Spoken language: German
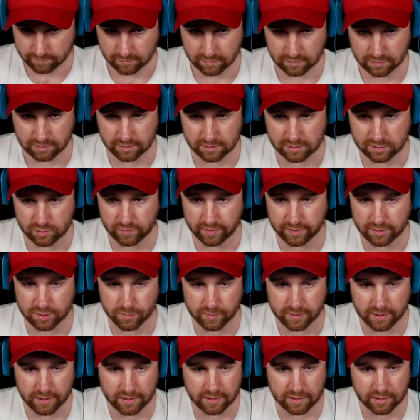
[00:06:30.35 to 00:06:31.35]
Jetzt run ich mal
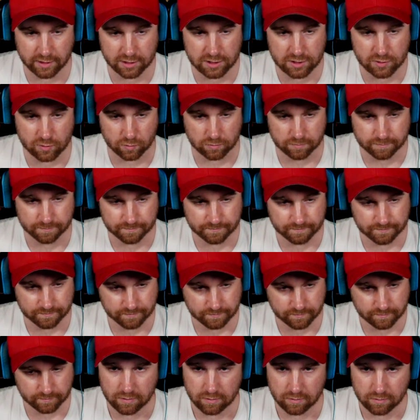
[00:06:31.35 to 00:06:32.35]
da in die Richtung
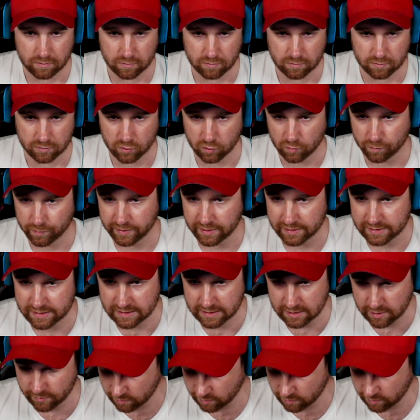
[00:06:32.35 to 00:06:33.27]
und guck mir das selber